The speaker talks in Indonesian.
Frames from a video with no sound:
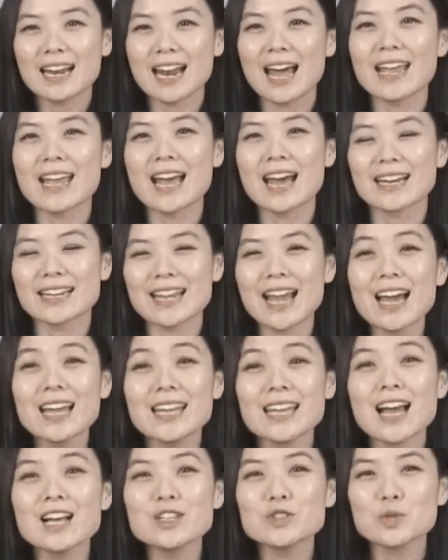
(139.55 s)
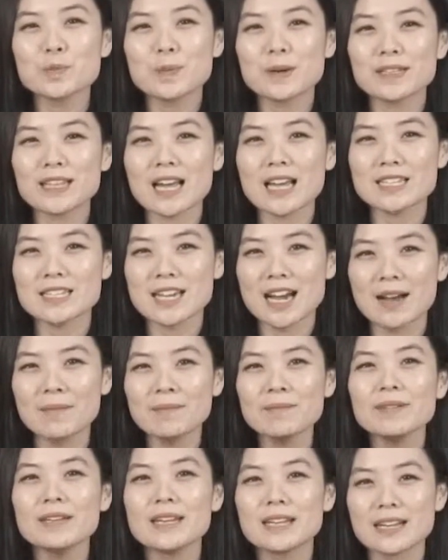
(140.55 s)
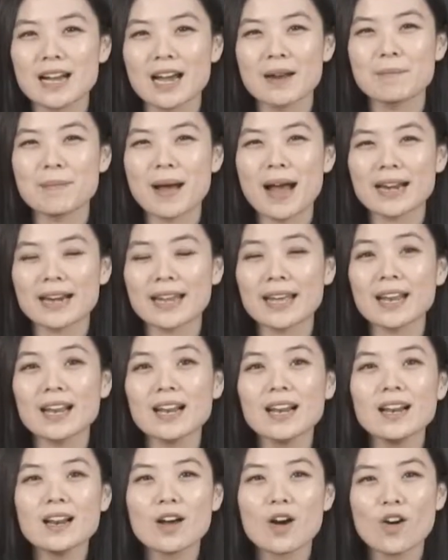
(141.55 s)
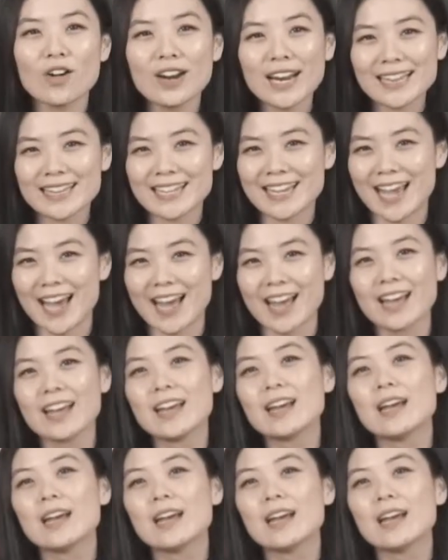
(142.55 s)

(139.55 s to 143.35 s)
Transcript: layarnya yang super tajam dengan panel OLED-nya.